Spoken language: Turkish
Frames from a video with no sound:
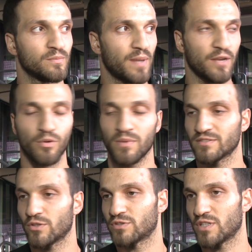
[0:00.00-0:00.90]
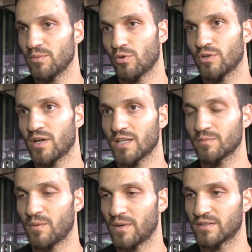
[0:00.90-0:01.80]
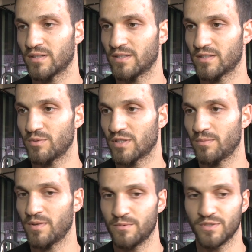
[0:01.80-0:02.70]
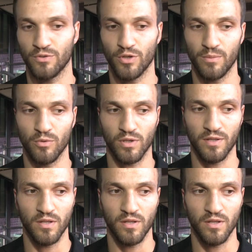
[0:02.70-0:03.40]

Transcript: performans gösterip onu aratmamak e, tabii ki benim için önemli olan.